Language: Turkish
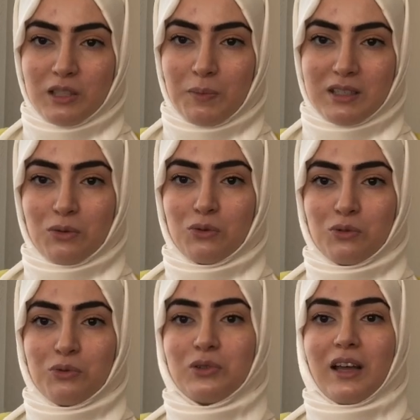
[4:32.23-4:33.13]
5 besin
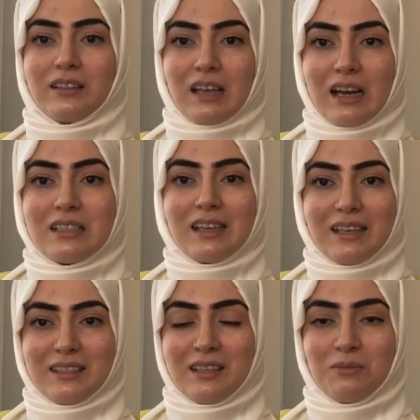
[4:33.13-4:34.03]
grubundan tercih
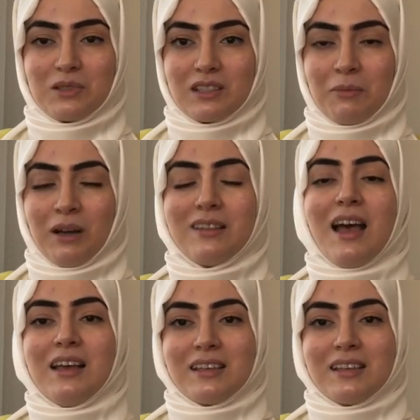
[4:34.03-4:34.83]
ettiğimiz zaman